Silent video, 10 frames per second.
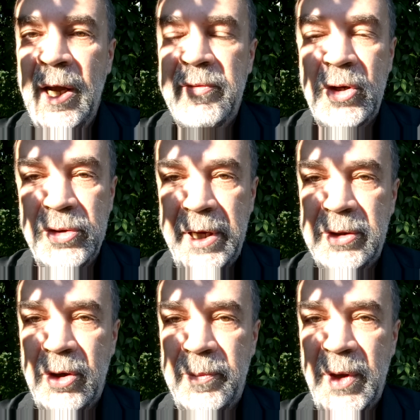Wykonaj
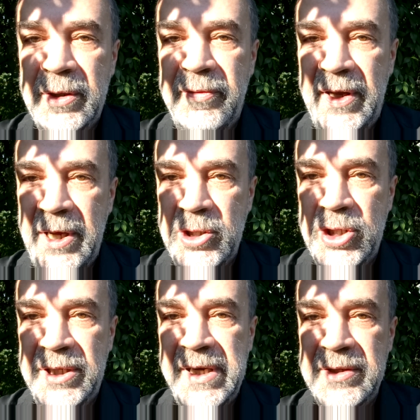to
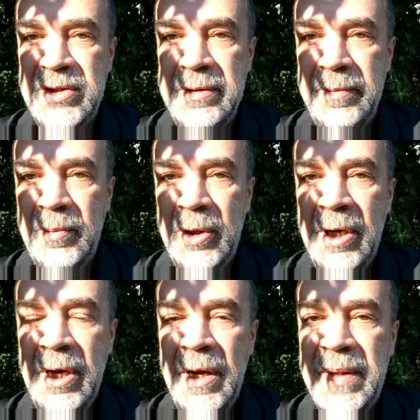12 razy.
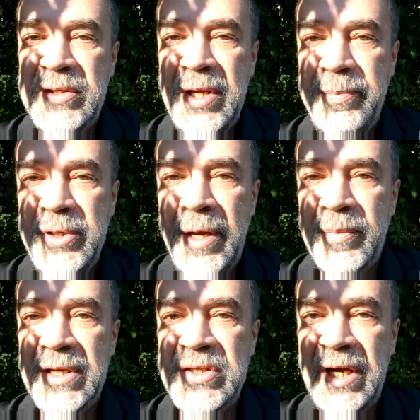Następnie
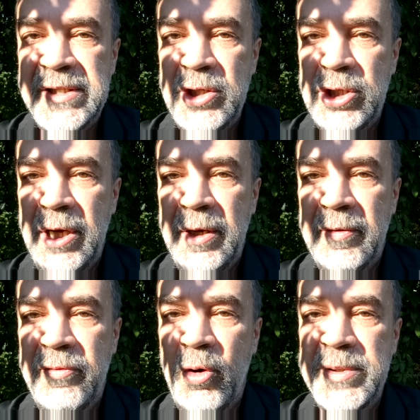staraj się
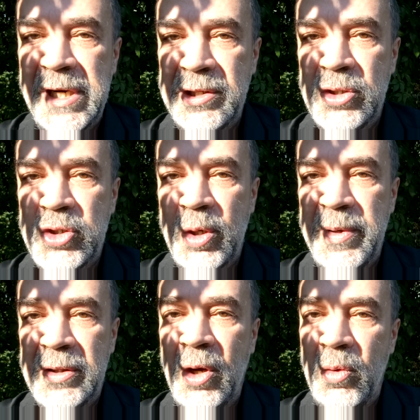wyobrazić
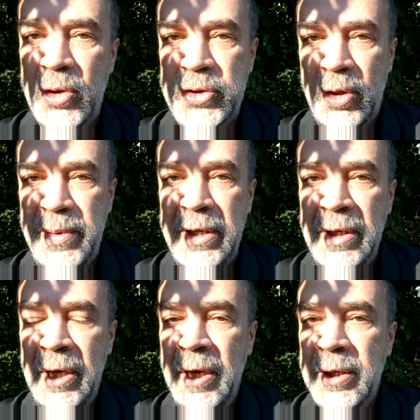sobie tą osobę,
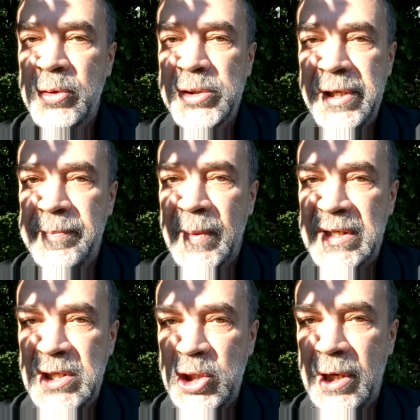której
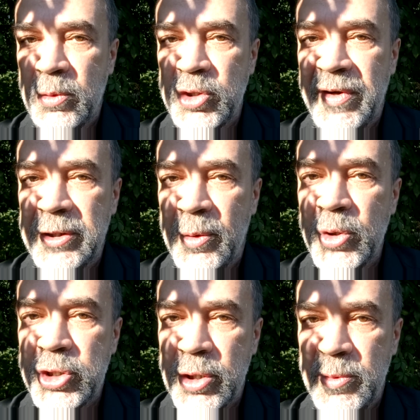chcesz jakąś
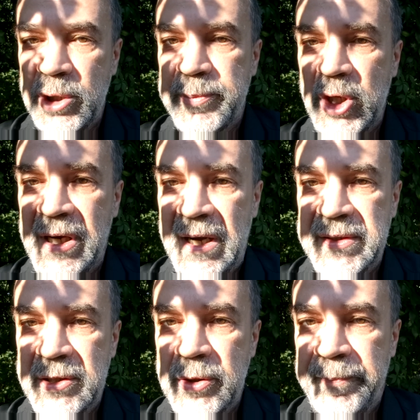wiadomość czy myśl
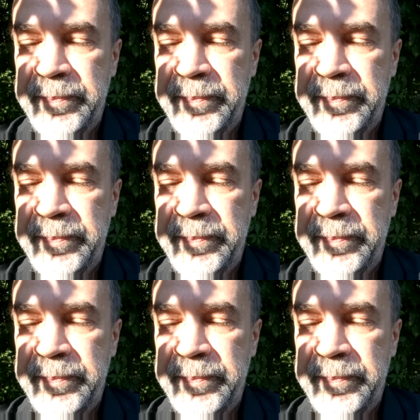przekazać.